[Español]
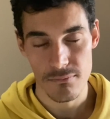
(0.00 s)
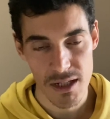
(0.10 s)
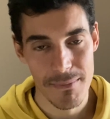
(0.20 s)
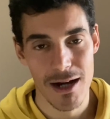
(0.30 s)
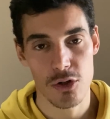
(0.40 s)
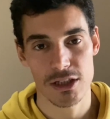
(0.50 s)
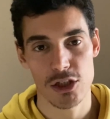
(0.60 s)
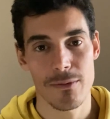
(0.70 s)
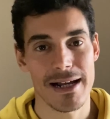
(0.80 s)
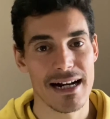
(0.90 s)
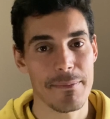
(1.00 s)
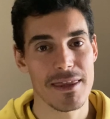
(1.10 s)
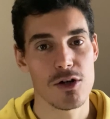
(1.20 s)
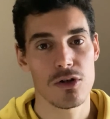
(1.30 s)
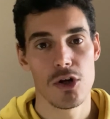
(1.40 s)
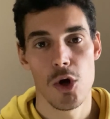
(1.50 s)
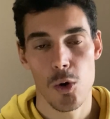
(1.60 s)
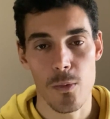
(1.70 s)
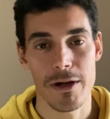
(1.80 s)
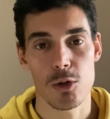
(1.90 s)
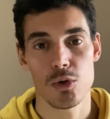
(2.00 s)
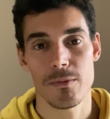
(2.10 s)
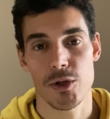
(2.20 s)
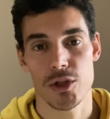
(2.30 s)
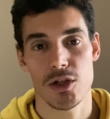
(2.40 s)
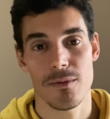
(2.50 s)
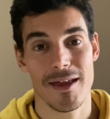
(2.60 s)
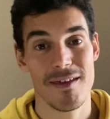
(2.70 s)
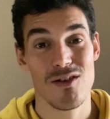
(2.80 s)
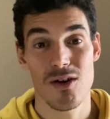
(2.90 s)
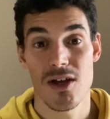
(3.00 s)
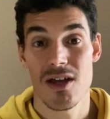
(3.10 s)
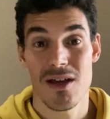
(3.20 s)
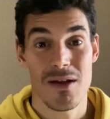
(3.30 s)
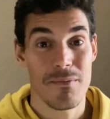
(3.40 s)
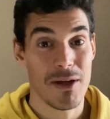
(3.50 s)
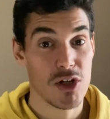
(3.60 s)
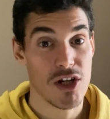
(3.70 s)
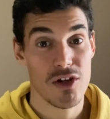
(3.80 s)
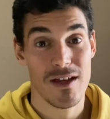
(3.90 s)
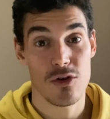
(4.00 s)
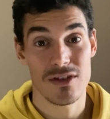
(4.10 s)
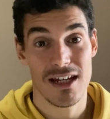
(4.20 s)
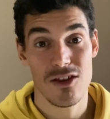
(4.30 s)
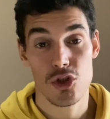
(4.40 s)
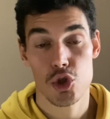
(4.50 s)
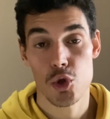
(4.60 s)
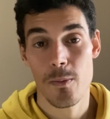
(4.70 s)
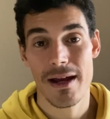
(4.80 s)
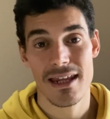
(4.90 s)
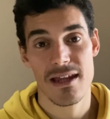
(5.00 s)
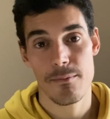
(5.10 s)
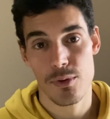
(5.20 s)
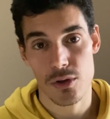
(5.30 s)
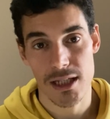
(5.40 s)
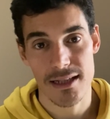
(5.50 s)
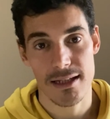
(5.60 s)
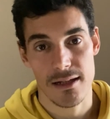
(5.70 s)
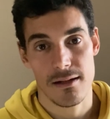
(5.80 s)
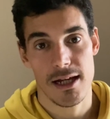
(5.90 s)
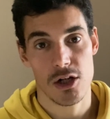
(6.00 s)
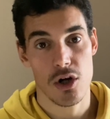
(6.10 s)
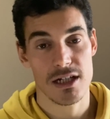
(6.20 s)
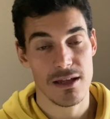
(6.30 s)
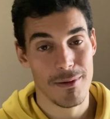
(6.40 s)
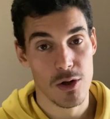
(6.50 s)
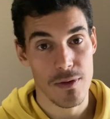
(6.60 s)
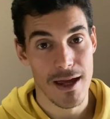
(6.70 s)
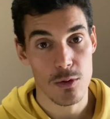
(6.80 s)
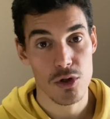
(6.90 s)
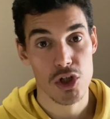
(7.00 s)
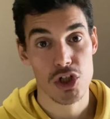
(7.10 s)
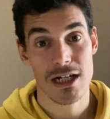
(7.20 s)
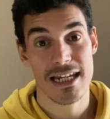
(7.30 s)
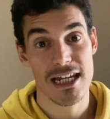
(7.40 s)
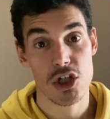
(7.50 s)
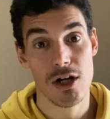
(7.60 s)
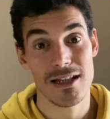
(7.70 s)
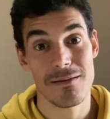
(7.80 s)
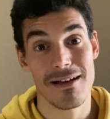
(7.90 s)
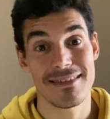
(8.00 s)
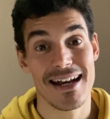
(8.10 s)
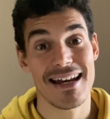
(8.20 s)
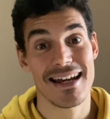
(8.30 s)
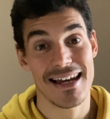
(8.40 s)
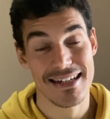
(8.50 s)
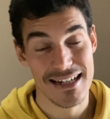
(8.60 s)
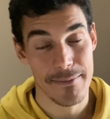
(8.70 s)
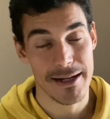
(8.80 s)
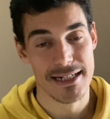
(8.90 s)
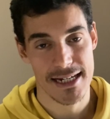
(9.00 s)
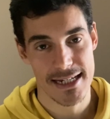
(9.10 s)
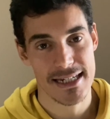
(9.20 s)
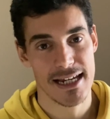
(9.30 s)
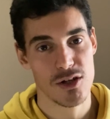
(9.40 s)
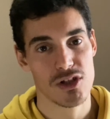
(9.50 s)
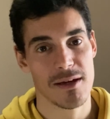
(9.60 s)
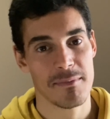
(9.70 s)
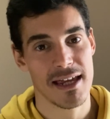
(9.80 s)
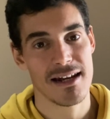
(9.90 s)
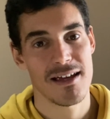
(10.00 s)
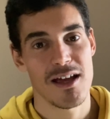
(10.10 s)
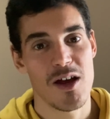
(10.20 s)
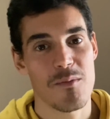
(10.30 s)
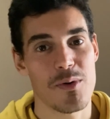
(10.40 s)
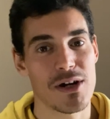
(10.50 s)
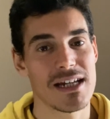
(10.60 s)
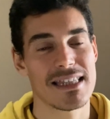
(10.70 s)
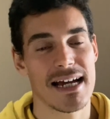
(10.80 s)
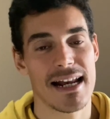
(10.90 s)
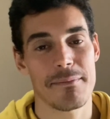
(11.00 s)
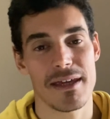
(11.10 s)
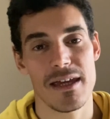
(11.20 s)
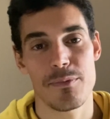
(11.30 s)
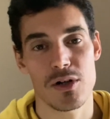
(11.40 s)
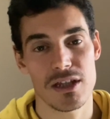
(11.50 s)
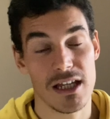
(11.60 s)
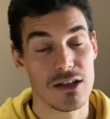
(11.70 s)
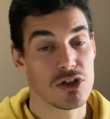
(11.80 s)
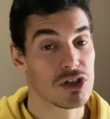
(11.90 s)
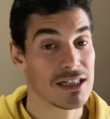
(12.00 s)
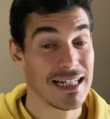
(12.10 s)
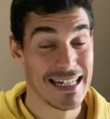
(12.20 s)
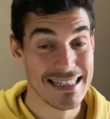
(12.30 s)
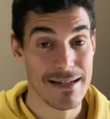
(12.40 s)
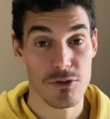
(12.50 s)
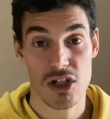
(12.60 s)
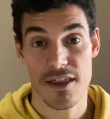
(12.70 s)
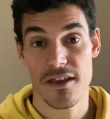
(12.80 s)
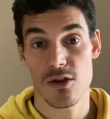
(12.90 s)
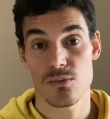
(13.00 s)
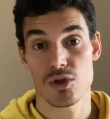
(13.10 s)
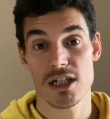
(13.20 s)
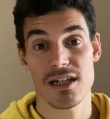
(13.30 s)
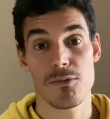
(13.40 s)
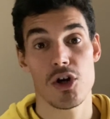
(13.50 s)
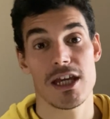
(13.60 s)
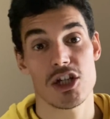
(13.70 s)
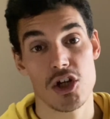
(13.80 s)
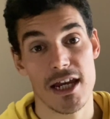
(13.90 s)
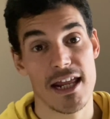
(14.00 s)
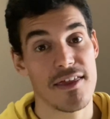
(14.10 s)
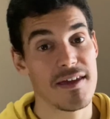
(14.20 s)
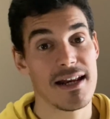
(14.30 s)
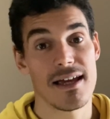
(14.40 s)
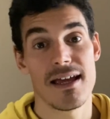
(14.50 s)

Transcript: Más cortito, más rápido, un minuto, un minutito y medio pero lleno de contenido súper importante, errores típicos de alumnos y eso que te va a entrar en el examen. Así que síguenos también por Instagram y por TikTok. Estamos creciendo muchísimo y eso quiere decir